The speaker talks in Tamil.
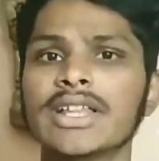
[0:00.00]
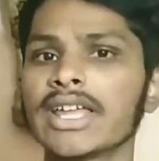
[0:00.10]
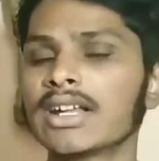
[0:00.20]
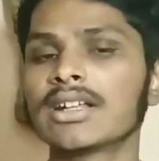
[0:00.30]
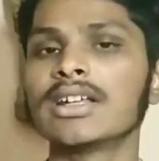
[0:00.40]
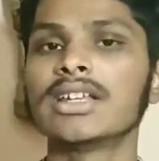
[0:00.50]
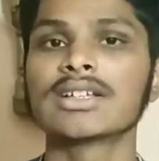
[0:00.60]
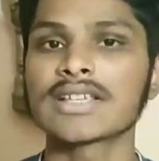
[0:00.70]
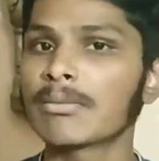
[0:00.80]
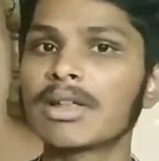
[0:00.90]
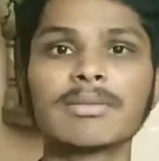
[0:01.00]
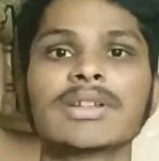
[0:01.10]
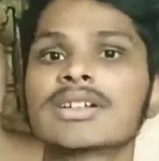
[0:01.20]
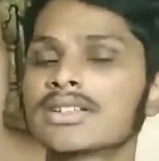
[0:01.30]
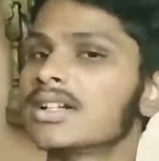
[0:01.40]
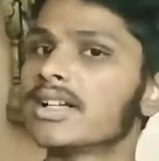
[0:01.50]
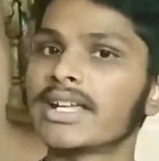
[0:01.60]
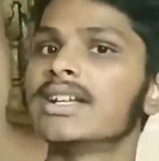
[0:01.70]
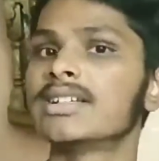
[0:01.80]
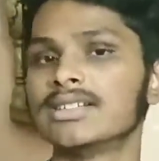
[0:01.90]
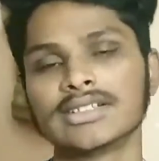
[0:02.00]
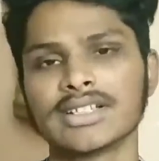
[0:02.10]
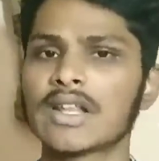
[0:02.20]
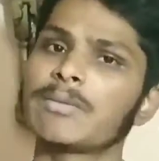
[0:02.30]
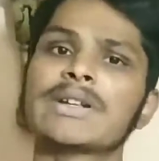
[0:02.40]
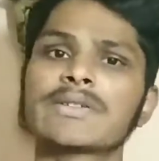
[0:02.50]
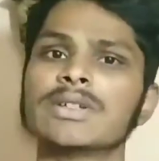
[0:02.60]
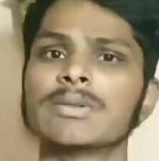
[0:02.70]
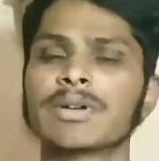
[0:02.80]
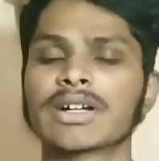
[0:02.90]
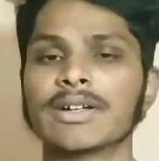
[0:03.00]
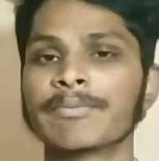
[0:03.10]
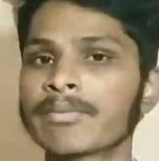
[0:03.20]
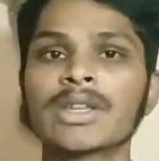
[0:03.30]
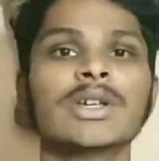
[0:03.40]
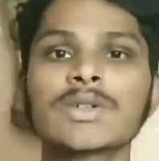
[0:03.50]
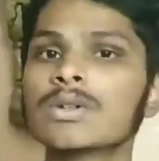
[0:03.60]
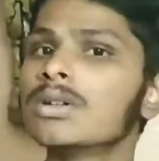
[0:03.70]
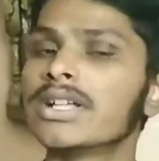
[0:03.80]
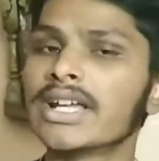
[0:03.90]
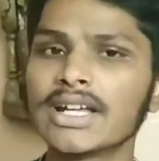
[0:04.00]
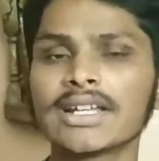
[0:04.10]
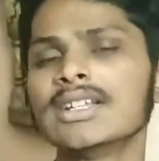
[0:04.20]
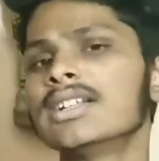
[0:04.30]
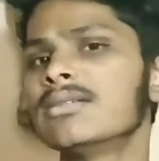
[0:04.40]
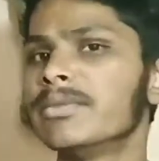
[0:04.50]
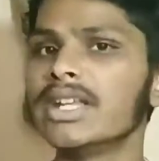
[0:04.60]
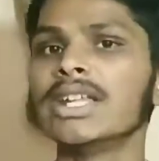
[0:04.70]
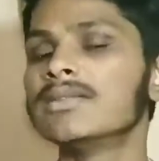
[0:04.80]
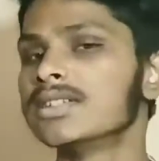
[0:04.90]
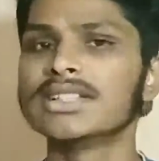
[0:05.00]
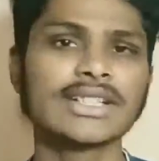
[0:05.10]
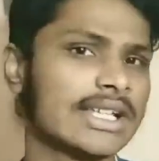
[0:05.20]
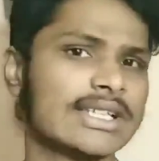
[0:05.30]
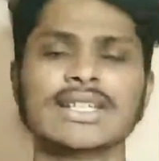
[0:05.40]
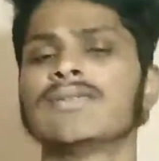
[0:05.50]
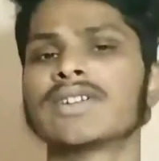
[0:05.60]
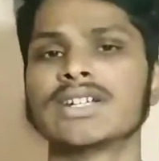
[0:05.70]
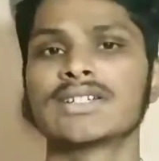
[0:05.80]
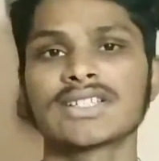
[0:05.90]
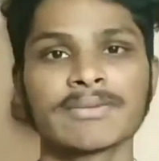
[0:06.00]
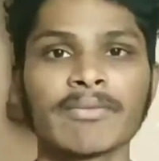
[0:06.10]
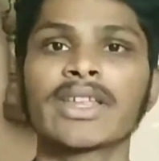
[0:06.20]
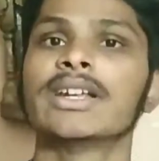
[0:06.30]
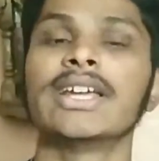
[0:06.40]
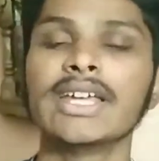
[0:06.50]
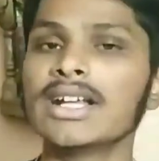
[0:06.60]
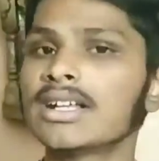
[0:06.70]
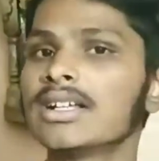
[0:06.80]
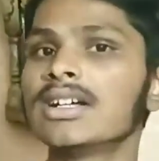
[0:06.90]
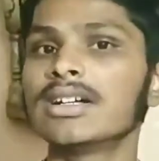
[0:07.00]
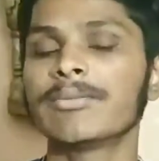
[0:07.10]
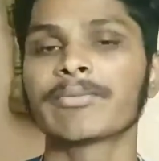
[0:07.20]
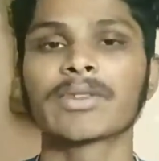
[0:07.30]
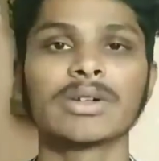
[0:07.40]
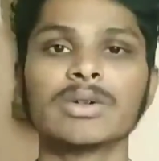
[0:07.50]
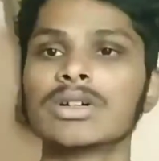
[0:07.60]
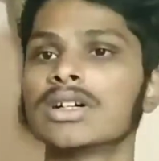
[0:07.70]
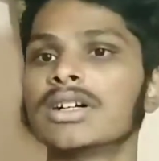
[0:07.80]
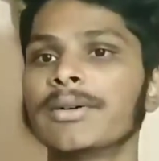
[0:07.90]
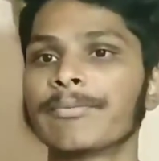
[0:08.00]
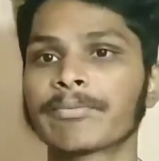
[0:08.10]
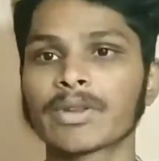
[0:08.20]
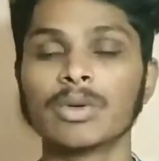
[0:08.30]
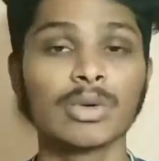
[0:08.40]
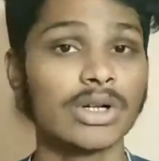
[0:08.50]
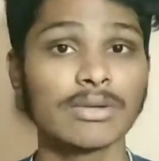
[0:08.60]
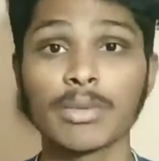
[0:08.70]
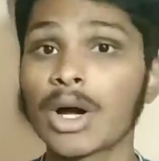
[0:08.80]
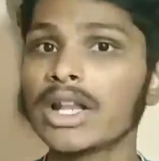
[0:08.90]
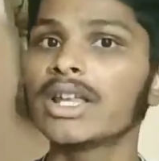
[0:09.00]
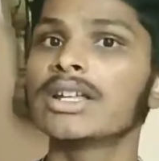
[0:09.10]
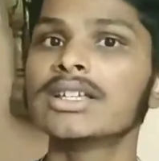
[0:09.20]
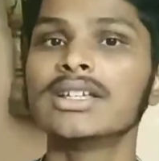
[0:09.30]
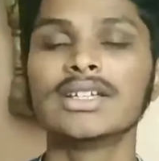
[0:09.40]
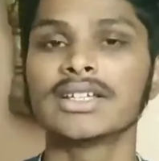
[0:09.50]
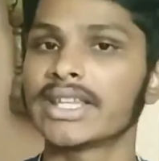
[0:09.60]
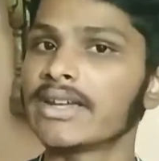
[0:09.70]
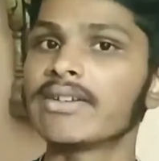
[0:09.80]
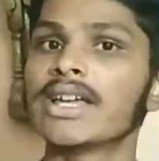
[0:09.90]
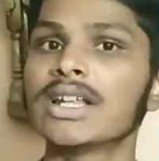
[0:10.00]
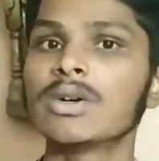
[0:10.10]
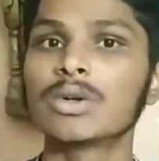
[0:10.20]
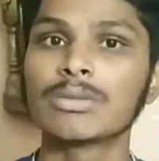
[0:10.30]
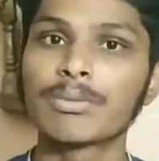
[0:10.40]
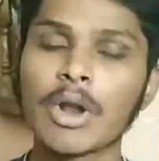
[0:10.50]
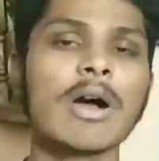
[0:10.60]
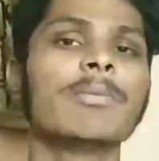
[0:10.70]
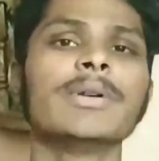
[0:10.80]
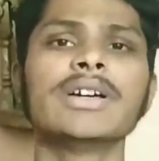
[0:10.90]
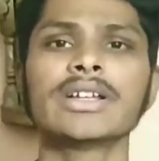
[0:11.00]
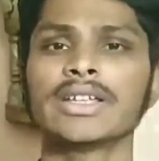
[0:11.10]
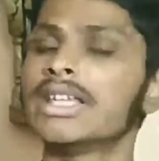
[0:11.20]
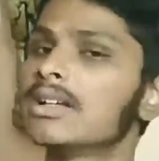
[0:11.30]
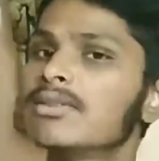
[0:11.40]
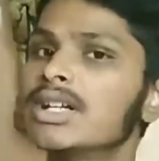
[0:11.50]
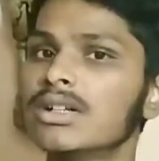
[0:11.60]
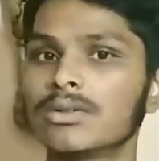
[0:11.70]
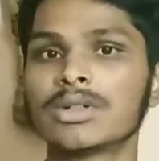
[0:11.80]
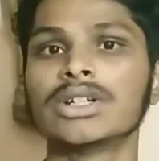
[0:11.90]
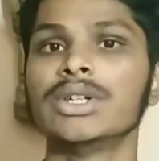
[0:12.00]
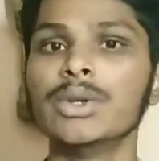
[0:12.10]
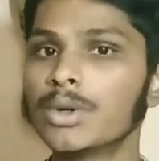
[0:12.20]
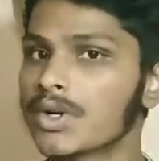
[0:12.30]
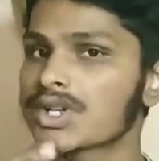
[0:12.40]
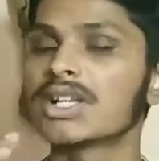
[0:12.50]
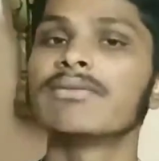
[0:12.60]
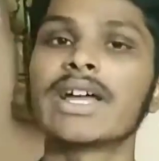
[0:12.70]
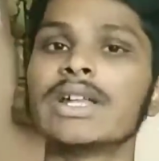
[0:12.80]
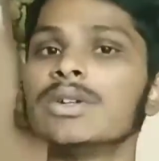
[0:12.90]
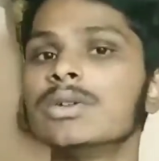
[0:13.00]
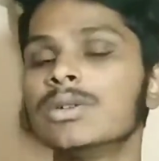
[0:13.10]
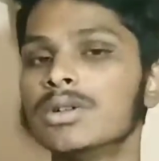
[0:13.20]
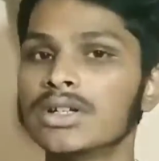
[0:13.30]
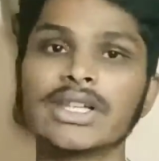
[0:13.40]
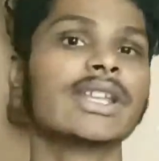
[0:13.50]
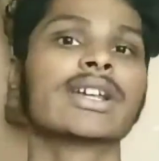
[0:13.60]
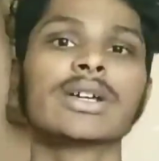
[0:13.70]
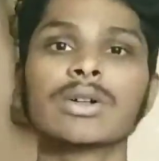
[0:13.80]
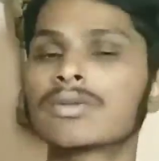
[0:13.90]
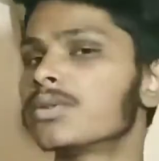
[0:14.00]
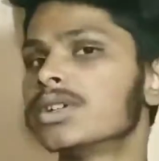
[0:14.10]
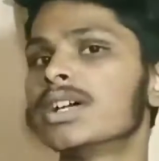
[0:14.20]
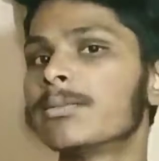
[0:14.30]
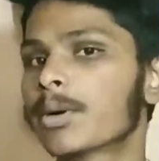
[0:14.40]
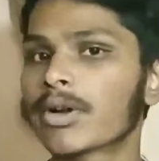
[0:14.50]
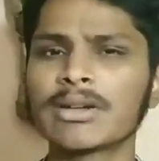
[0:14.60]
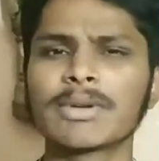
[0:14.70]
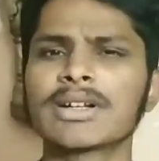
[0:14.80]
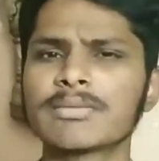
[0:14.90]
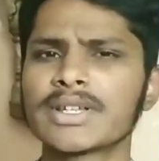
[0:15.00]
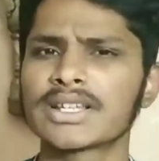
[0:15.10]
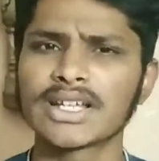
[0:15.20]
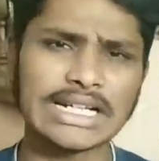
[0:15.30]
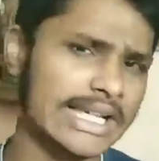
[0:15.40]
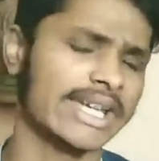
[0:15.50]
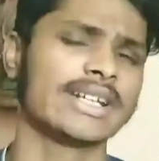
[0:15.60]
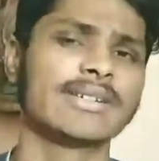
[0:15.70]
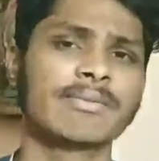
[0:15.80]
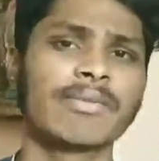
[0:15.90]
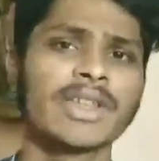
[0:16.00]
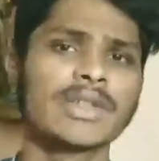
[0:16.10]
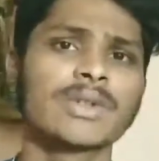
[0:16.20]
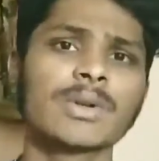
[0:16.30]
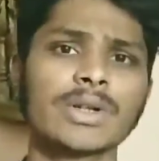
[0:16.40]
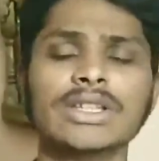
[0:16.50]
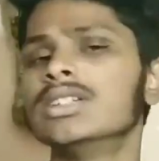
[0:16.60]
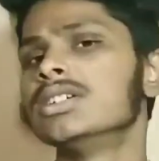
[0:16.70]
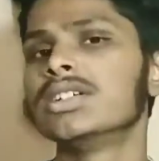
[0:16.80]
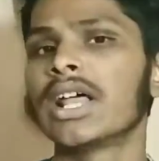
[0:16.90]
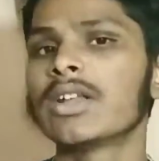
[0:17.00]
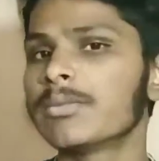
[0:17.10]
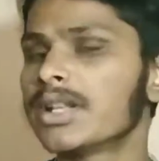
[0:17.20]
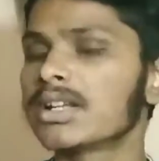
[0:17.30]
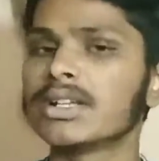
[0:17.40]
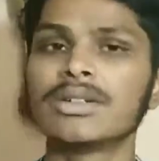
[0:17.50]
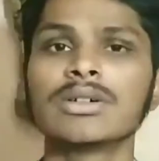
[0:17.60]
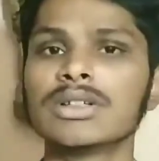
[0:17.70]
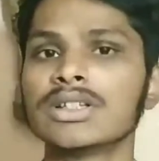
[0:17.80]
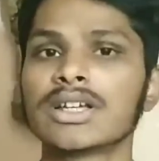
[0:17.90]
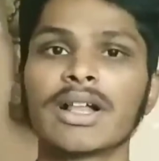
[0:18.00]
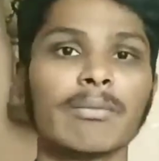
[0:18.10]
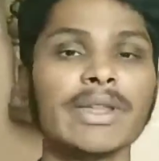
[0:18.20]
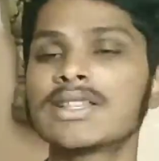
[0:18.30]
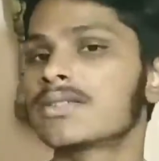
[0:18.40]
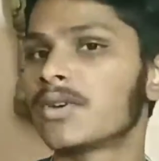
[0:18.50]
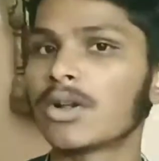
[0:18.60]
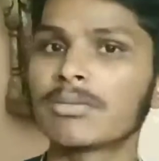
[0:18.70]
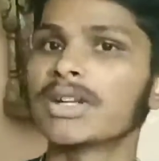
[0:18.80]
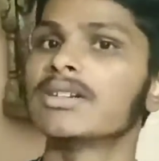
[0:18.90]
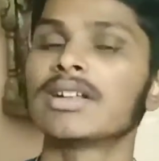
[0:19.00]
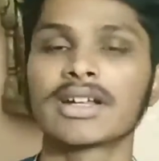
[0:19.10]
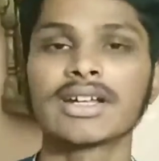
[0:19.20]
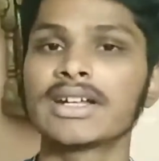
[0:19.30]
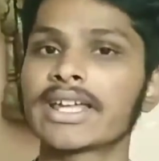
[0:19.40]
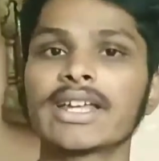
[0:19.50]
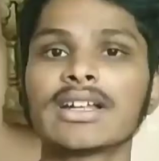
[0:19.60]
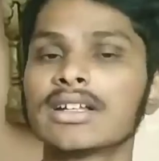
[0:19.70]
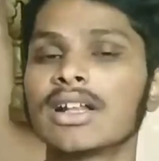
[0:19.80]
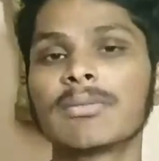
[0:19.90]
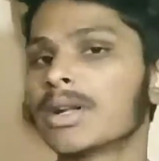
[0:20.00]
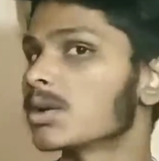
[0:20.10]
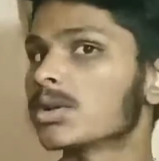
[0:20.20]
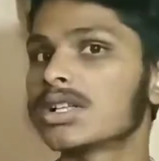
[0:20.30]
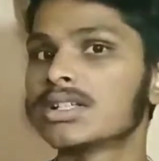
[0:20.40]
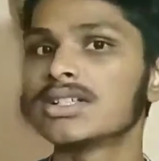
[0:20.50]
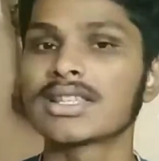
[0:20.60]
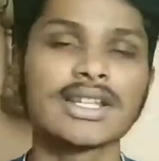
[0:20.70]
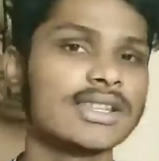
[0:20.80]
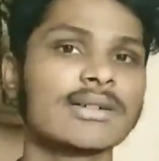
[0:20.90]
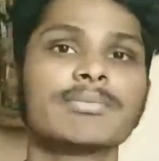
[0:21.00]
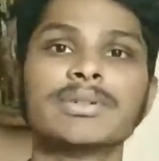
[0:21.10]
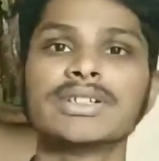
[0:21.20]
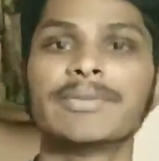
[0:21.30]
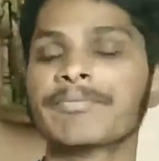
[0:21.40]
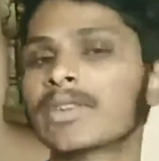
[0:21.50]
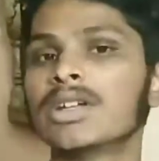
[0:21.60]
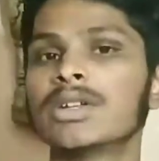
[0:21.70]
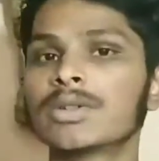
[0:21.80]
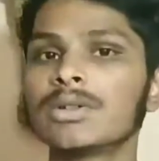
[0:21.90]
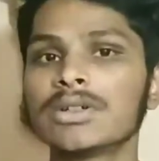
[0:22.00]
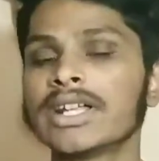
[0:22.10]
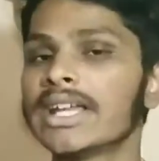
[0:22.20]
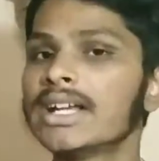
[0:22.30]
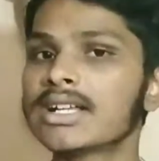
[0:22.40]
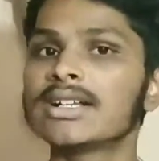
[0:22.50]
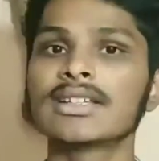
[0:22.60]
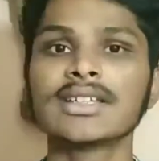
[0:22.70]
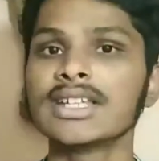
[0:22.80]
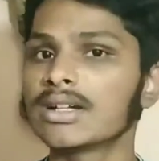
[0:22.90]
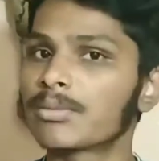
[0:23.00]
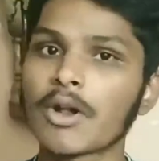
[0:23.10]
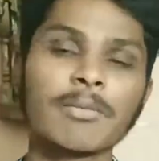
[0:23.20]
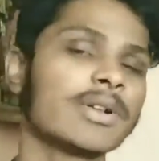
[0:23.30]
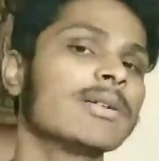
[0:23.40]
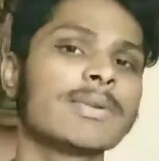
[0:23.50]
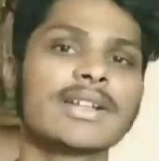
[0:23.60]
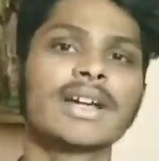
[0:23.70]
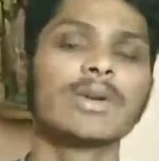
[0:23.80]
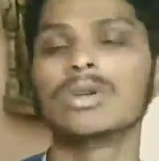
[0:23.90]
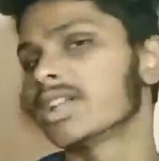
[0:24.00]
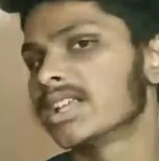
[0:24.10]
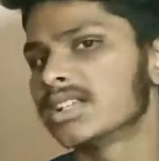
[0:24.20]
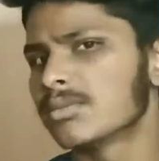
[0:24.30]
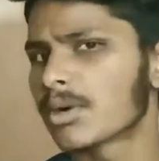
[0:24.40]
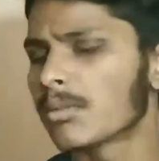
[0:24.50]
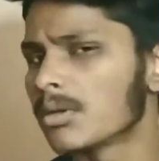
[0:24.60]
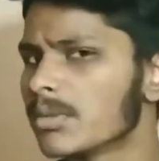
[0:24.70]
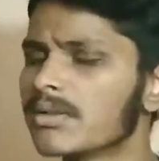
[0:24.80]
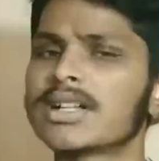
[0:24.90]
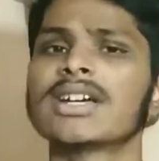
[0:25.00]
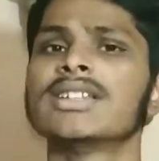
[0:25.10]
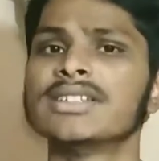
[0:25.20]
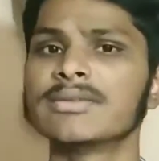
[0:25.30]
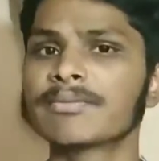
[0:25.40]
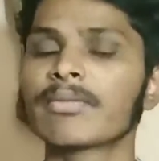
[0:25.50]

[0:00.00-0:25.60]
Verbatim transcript: டயட்னா நீங்கள் சாப்பிடாம இருக்கிறது தான் டயட்டுன்னுட்டு நிறைய பேர் சொல்லியிருப்பாங்க ஸோ டயட்டுக்குன்ற மீனிங் வந்து அது இல்லை ஃப்ரெண்ட்ஸ் டயட்னா உங்க உங்களோட பாடிக்கு தேவையான ஒரு ப்ராப்பர் ஈக்குவல் ஒரு நியூட்ரிஷன் வேல்யூ இருக்கிற ஒரு ஃபுட்டை ப்ரொவைட் பண்ணுற பேர் தான் டயட் ஸோ இது நிறைய பேருக்கு இன்னும் இந்த மித்ஸ் ஃபாலோ பண்ணிட்டு வராங்க டயட் நல்லா பண்ணக்கூடாது அதெல்லாம் தப்பு ஸோ டயட்ன்றது நீங்கள் ப்ராப்பராக பண்ணால் உங்களுக்கு எந்த ப்ராப்ளமே வராது